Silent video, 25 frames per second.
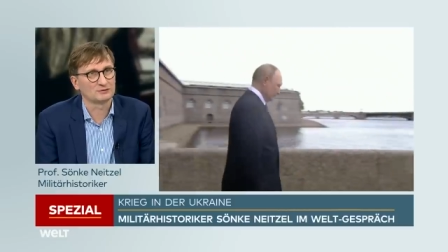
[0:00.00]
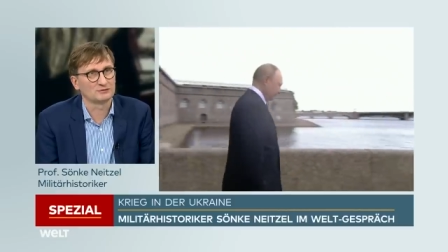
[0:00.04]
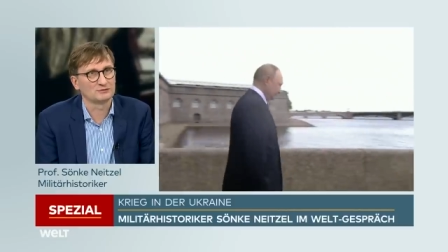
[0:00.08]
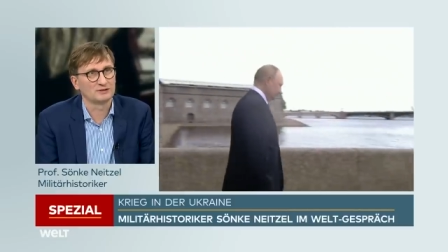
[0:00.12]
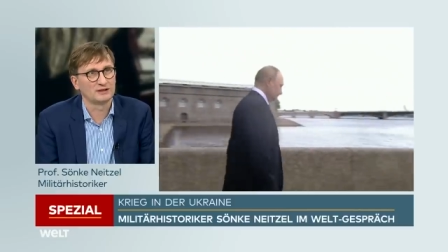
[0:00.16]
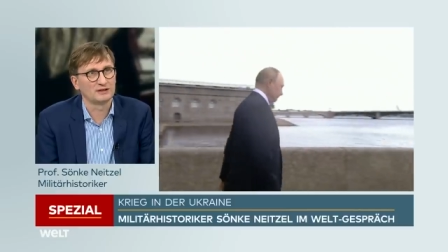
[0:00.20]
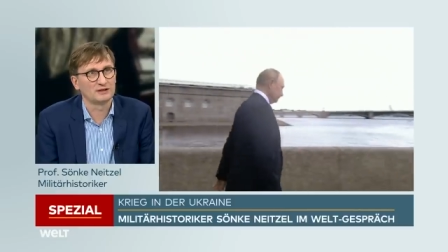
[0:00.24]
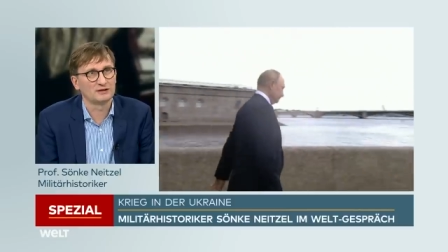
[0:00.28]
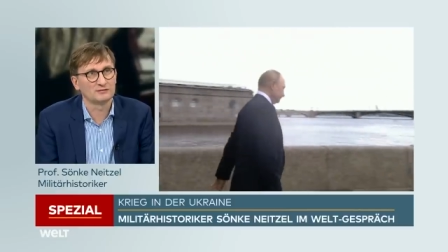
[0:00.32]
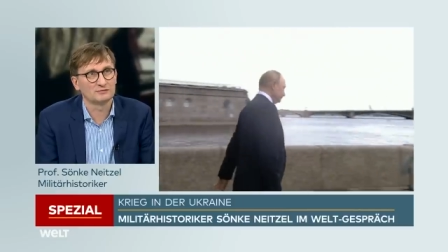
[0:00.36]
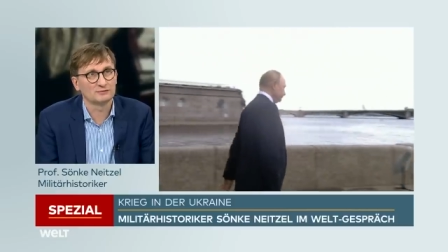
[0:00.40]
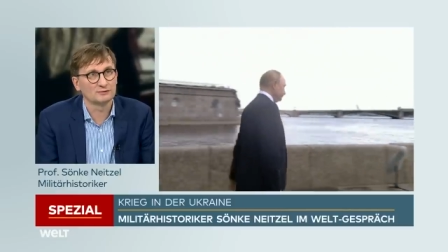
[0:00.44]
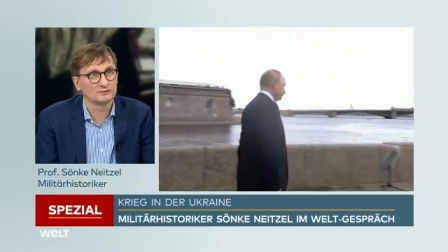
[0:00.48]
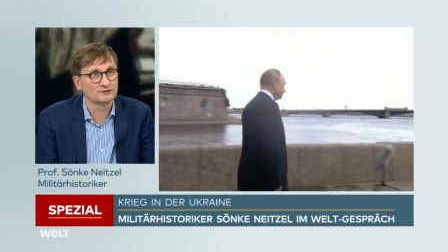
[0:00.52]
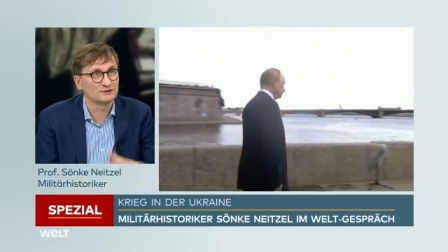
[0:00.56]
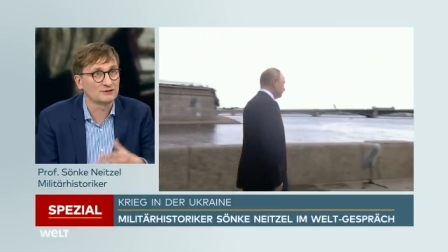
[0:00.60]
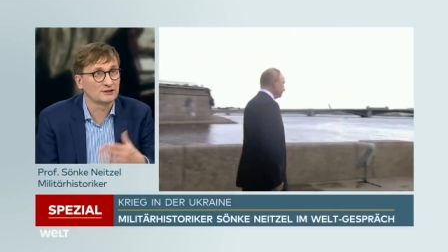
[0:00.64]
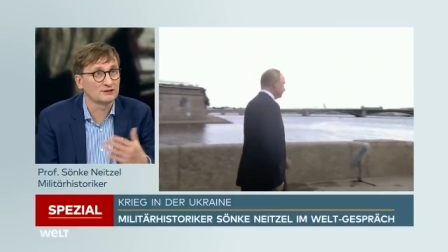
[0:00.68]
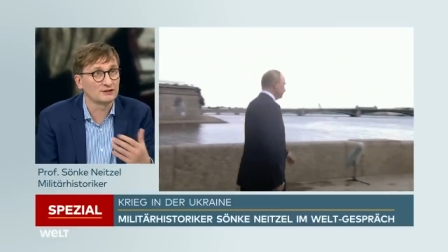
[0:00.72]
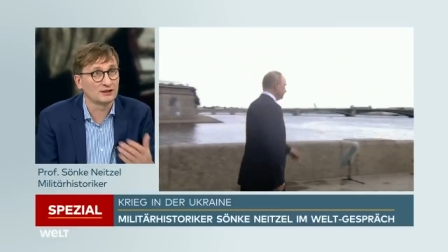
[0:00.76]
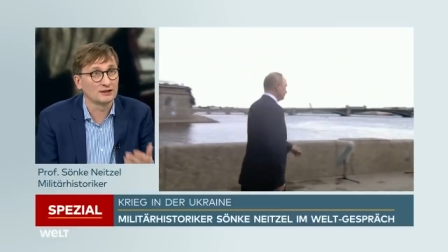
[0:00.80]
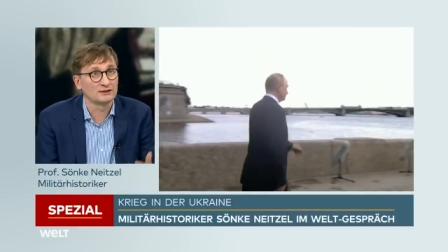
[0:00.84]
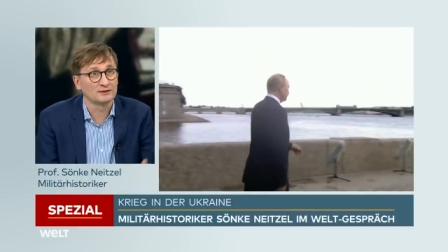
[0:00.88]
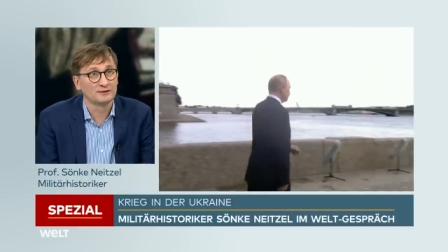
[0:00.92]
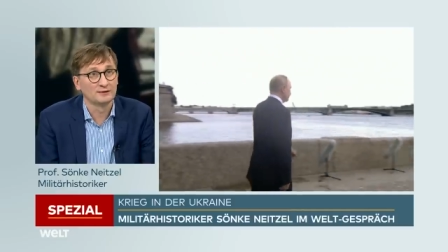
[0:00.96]
Und erinnern wir uns
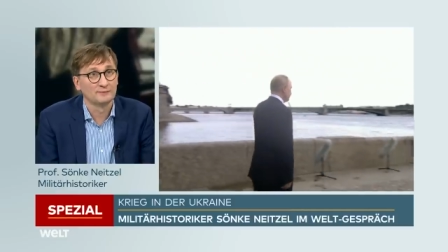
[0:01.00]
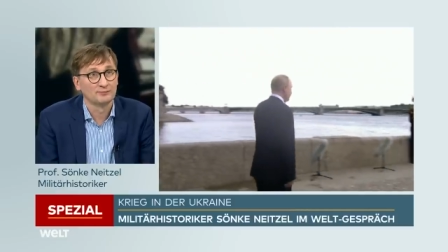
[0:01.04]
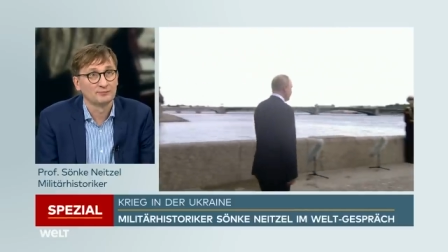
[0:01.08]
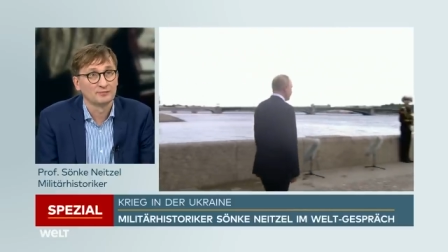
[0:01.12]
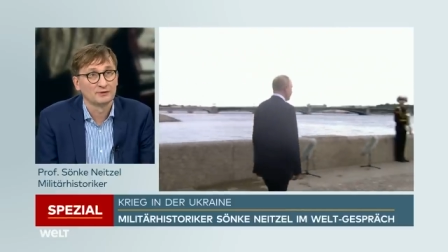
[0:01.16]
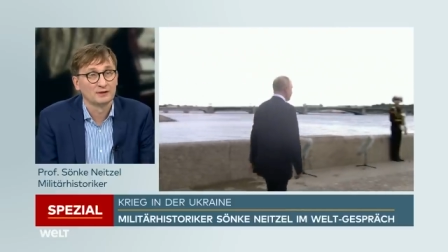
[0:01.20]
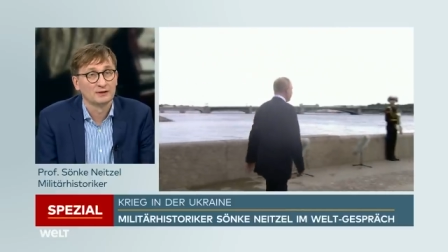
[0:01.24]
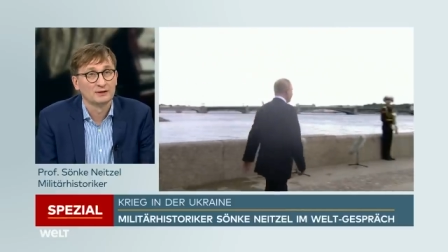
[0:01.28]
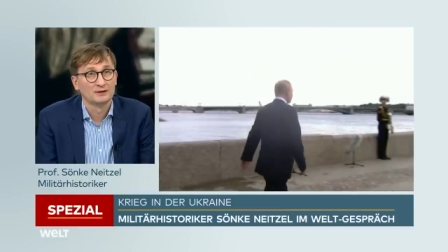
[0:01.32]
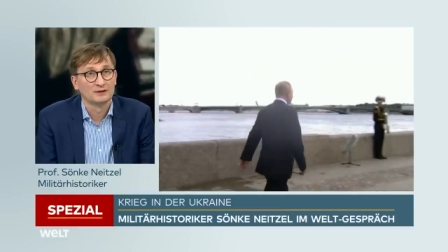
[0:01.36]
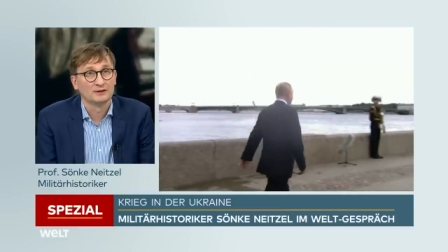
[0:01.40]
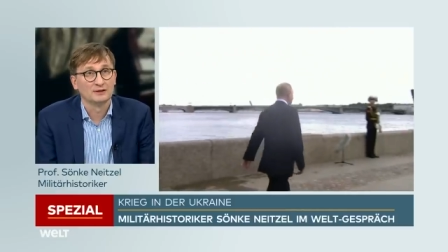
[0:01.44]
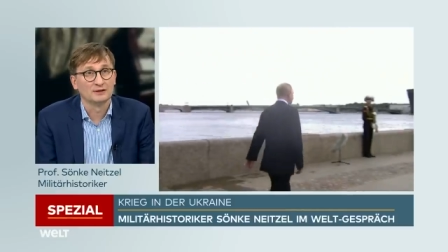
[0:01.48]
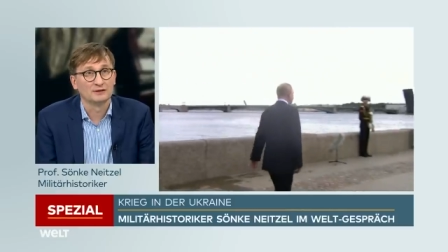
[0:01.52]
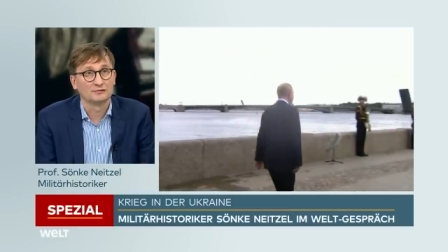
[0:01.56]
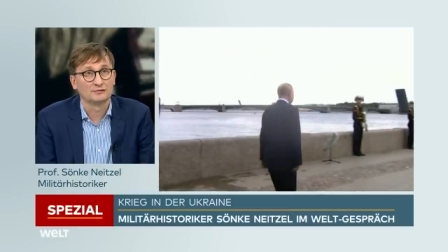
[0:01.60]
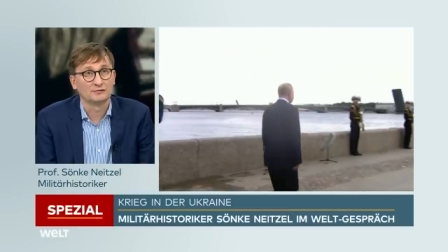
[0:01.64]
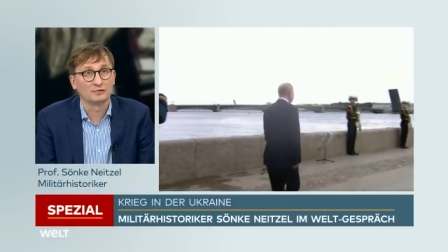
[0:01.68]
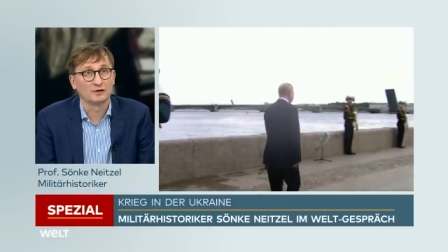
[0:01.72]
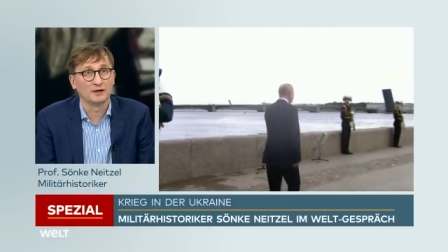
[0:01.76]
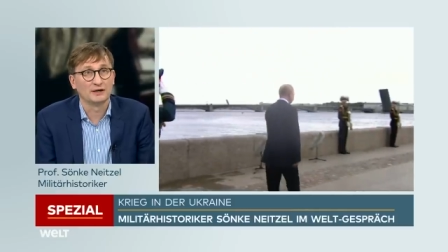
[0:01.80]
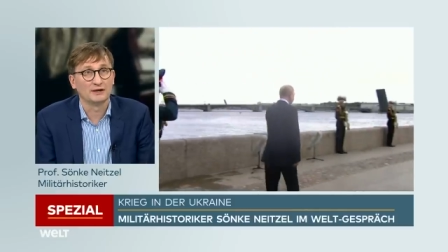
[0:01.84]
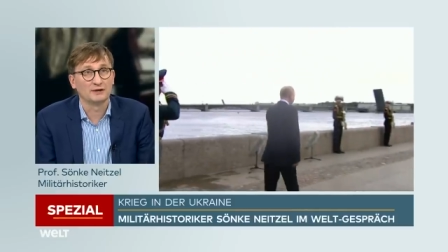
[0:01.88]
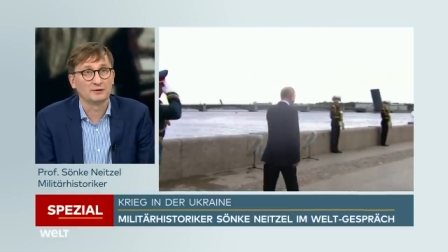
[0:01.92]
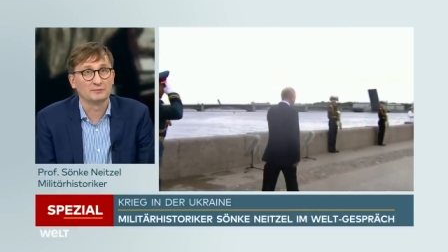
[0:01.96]
daran, äh,
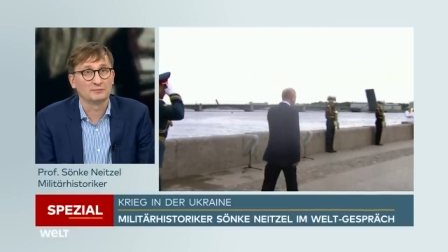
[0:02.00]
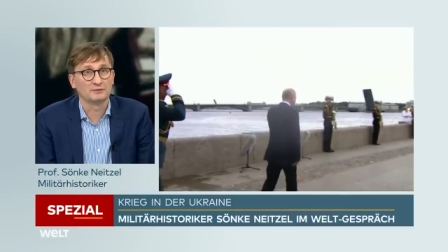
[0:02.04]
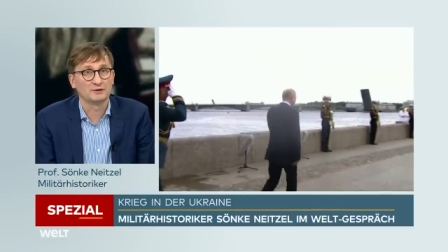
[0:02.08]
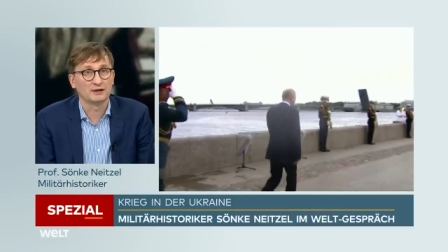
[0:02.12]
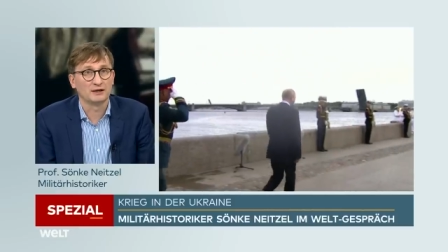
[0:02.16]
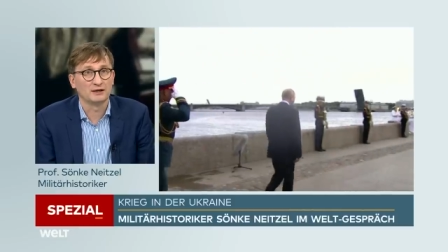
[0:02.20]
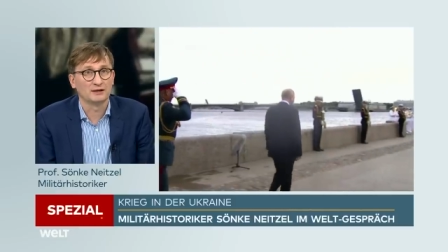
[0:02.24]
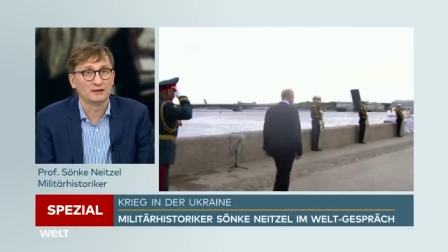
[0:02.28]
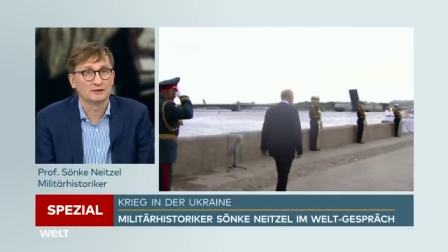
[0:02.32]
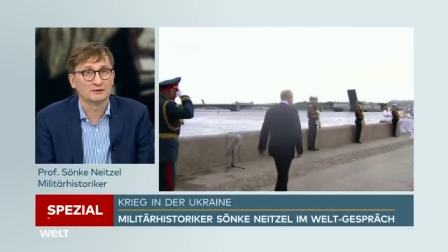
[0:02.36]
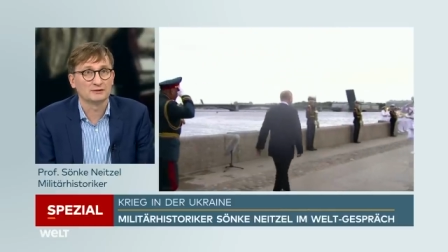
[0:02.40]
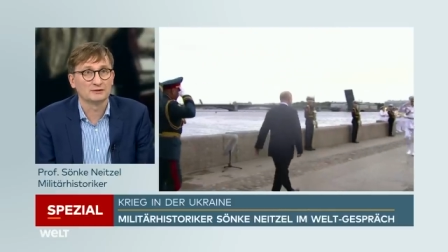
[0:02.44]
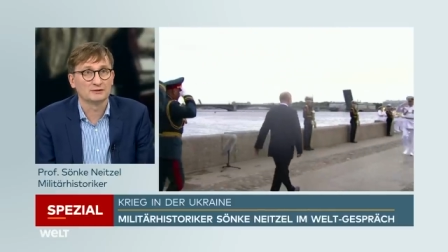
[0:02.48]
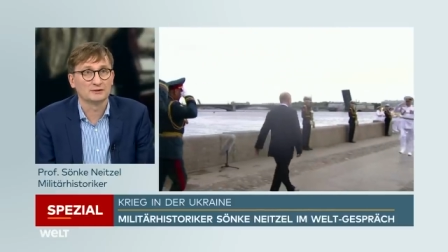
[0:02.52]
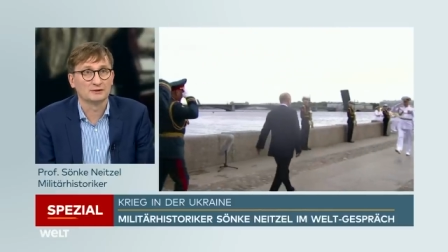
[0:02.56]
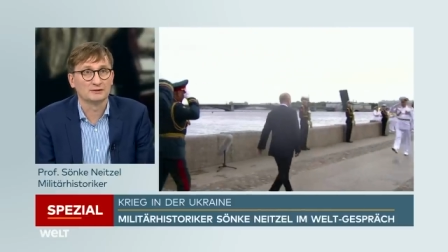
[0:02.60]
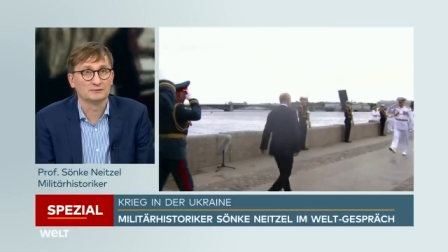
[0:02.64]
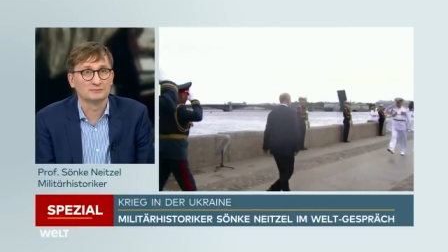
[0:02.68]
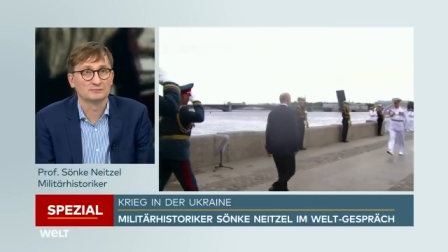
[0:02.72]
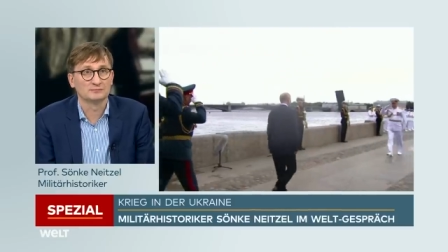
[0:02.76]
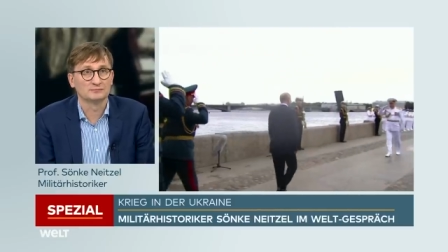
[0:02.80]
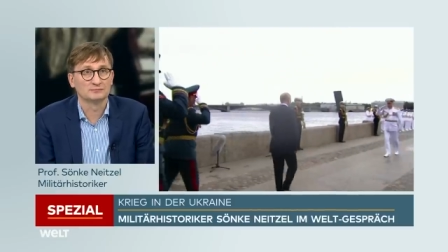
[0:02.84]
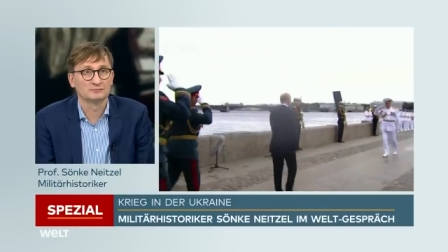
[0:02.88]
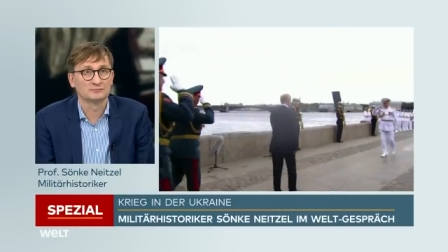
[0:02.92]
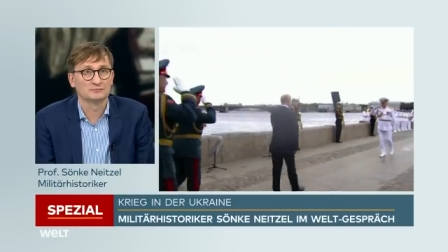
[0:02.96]
vor einem Jahr,
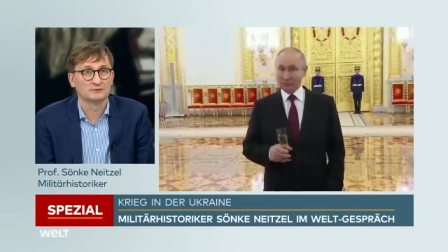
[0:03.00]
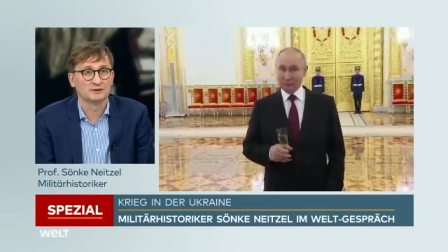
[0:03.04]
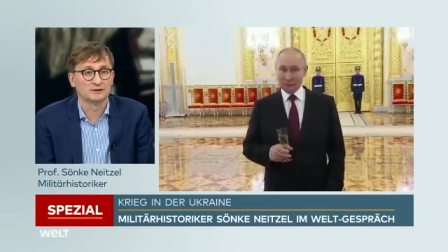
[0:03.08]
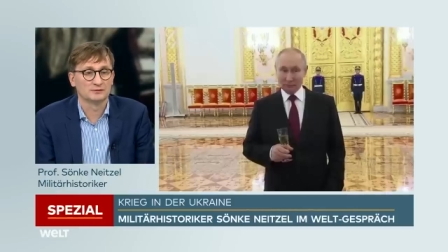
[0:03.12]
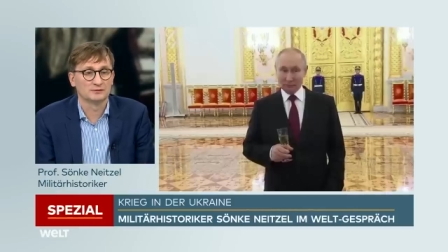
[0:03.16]
ähm,